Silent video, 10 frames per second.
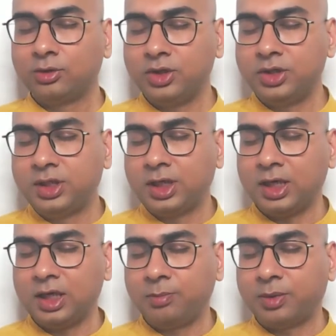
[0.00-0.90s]
तो ये
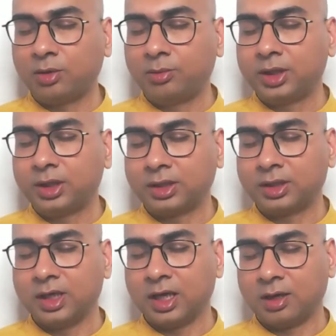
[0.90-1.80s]
एक बैरोमीटर
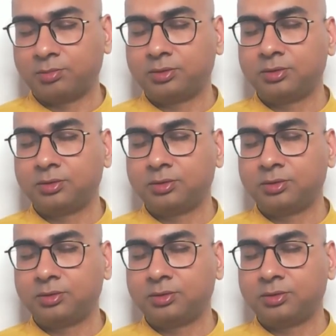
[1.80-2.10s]
रखिए आप